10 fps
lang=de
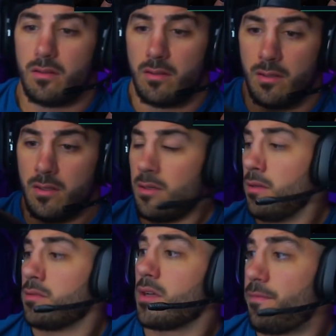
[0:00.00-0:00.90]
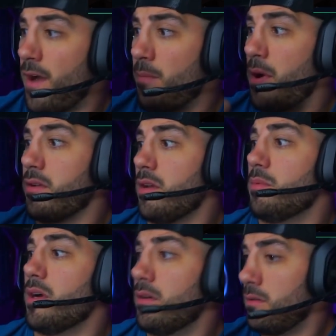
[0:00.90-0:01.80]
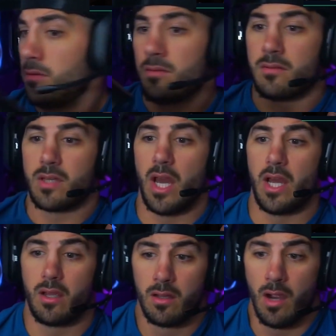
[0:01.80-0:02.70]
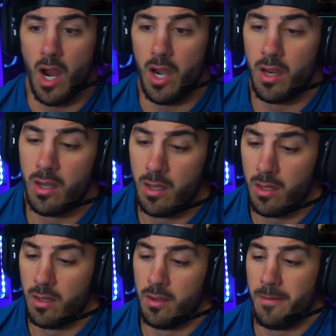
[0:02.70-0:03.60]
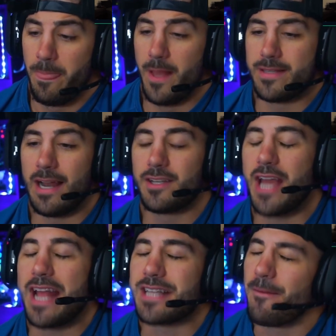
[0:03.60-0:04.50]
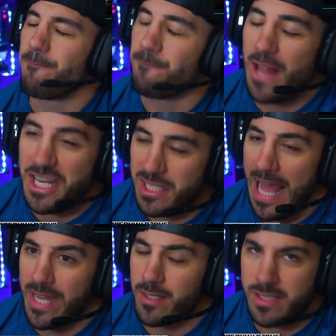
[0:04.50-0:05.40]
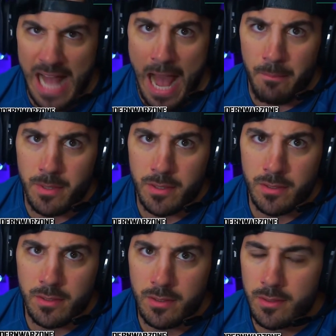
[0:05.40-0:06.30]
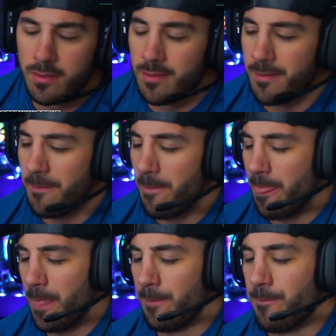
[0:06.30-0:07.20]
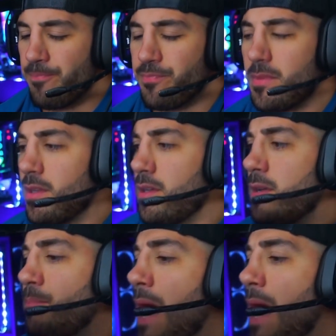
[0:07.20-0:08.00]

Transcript: Er hat eine überdimensionale Schachfigur bekommen, in der ganz unten in der Schachfigur so ein Fach drin war.